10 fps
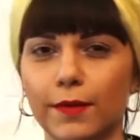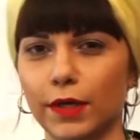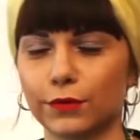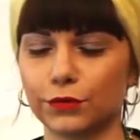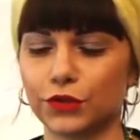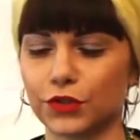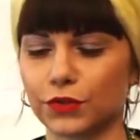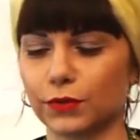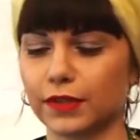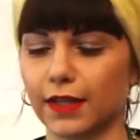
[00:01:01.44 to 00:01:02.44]
могучий
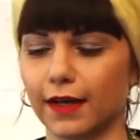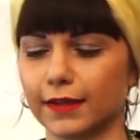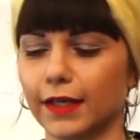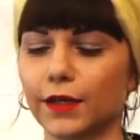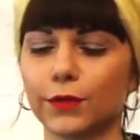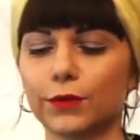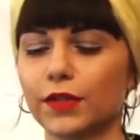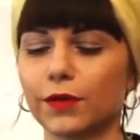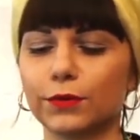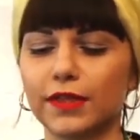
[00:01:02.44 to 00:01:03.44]
султан,
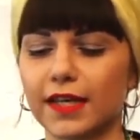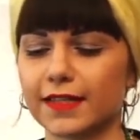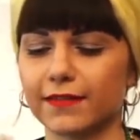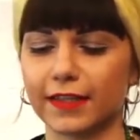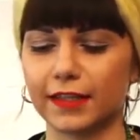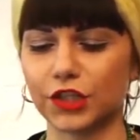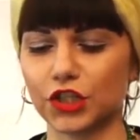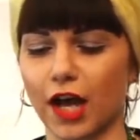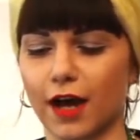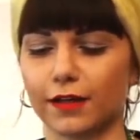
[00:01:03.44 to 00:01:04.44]
куда-куда светлый
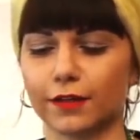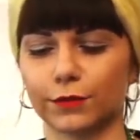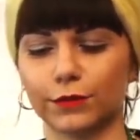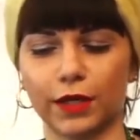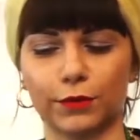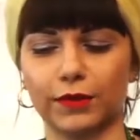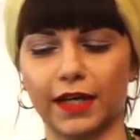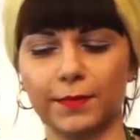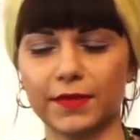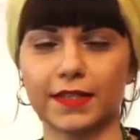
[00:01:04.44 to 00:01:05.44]
шах,
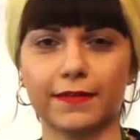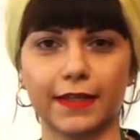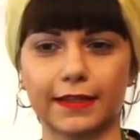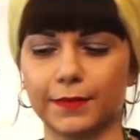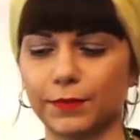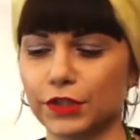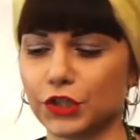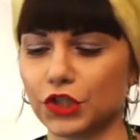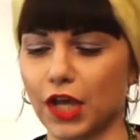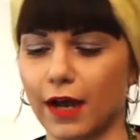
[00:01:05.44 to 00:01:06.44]
куда-куда пресветлый
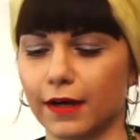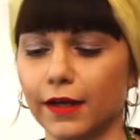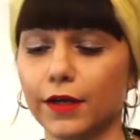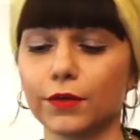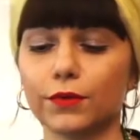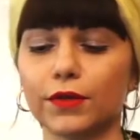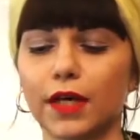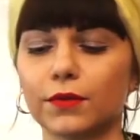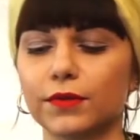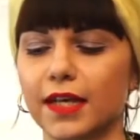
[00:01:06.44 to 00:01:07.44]
падишах,
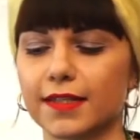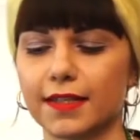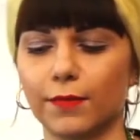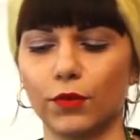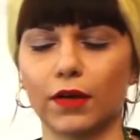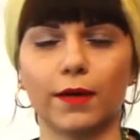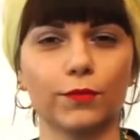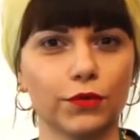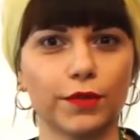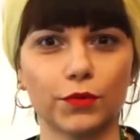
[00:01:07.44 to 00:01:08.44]
куда-куда с тобой
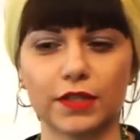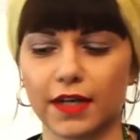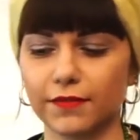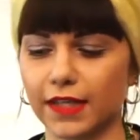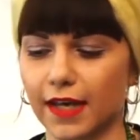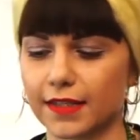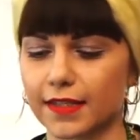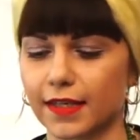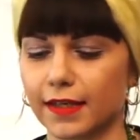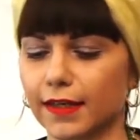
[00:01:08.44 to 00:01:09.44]
кому-нибудь
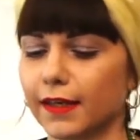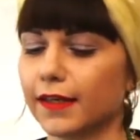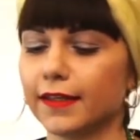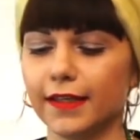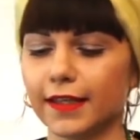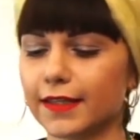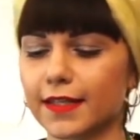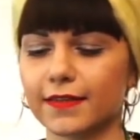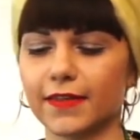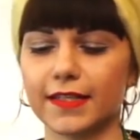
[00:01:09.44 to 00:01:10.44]
равняться. Нет на
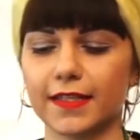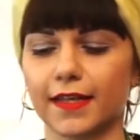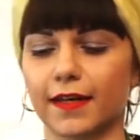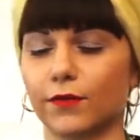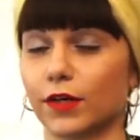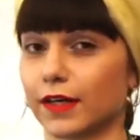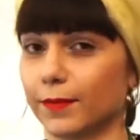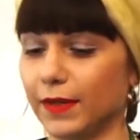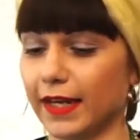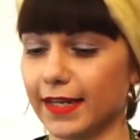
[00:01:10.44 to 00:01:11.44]
свете никого
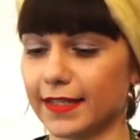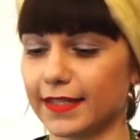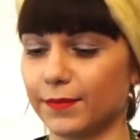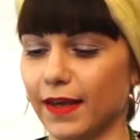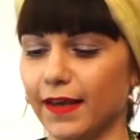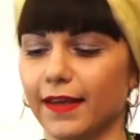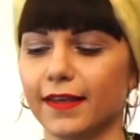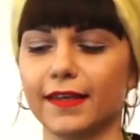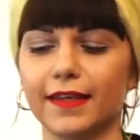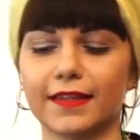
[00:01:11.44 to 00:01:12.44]
храбрее тебя,
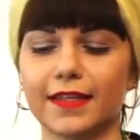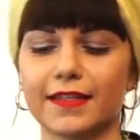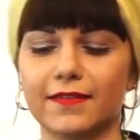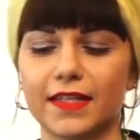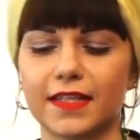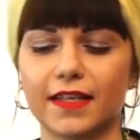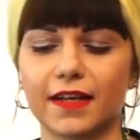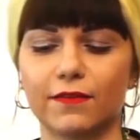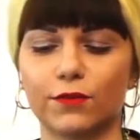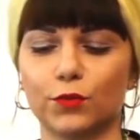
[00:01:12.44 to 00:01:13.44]
нет на свете
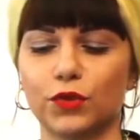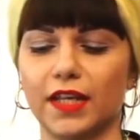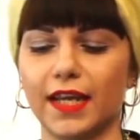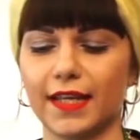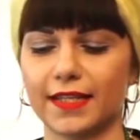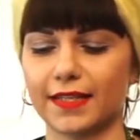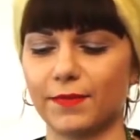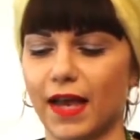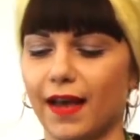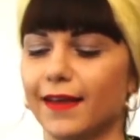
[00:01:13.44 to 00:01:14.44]
никого мудрее
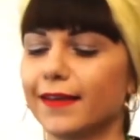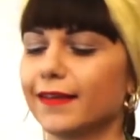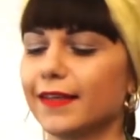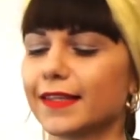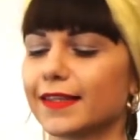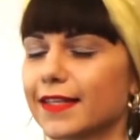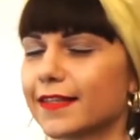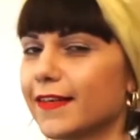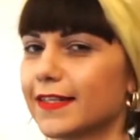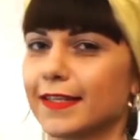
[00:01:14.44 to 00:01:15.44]
тебя, нет на
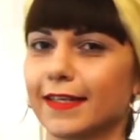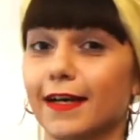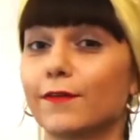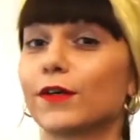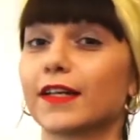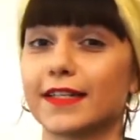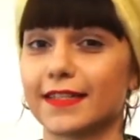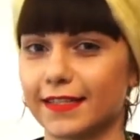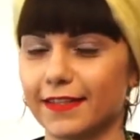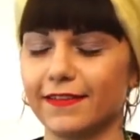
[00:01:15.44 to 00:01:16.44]
свете никого
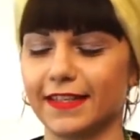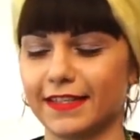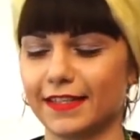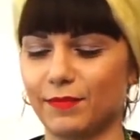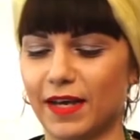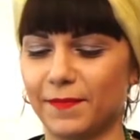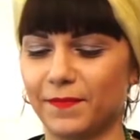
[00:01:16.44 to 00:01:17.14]
красивее тебя,